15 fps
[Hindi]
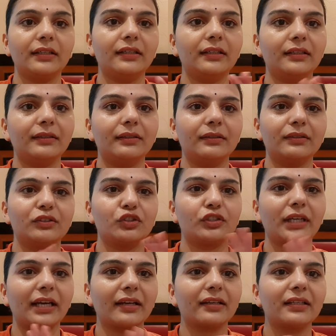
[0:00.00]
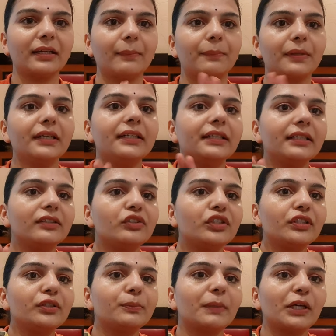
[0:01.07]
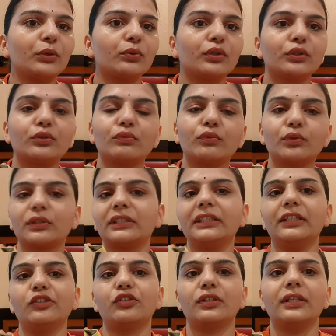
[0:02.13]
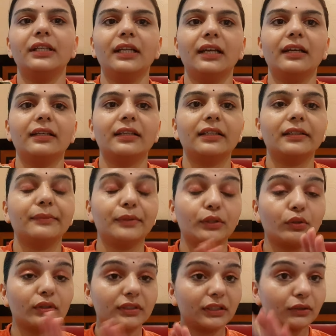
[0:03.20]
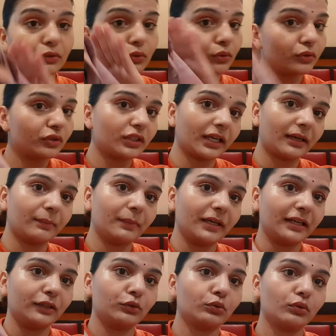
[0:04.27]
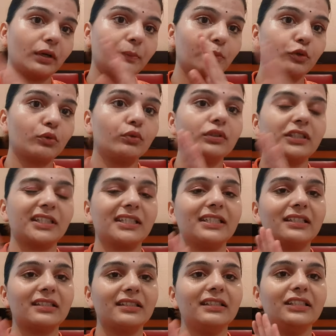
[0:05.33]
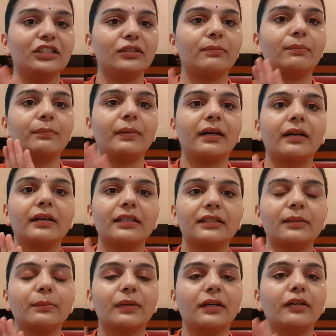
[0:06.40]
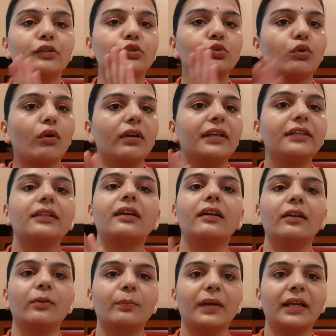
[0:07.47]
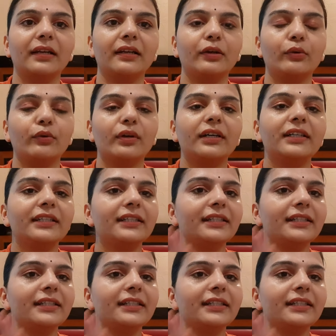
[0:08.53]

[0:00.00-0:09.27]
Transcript: चेक या प्रिंटेड चीज़ पहनोगे तो वो उतनी अच्छी नहीं लगेगी बिकॉज़ ये खुद चेक में है तो आपको इसके नीचे पक्के से पक्का सॉलिड कलर पहनना होगा